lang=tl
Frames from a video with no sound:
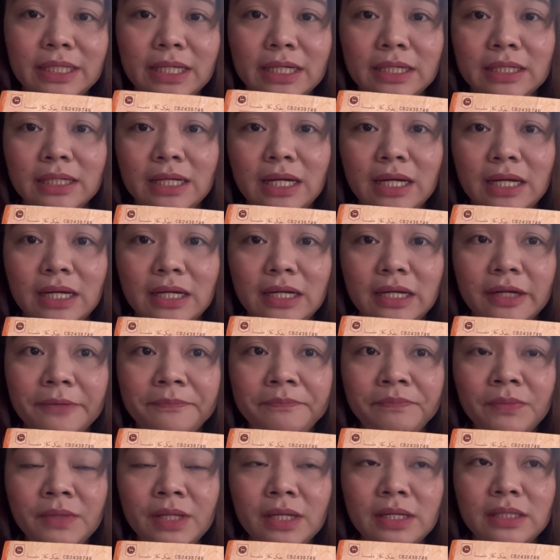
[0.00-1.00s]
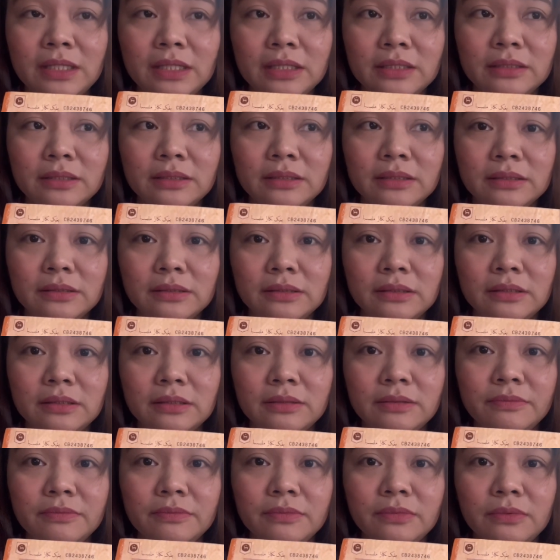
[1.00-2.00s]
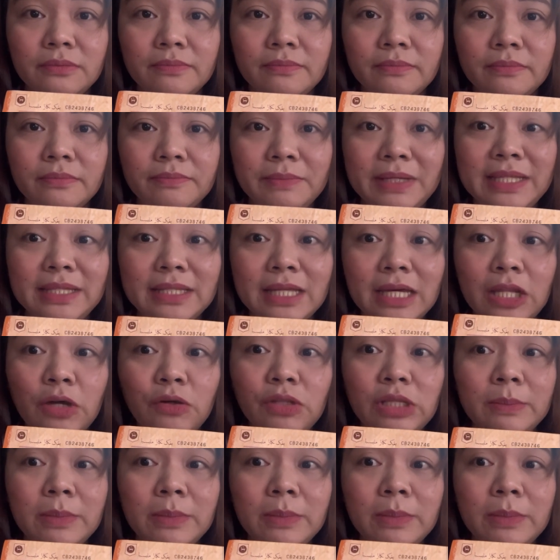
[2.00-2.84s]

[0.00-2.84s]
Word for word: ng, uh, ng Mindanao,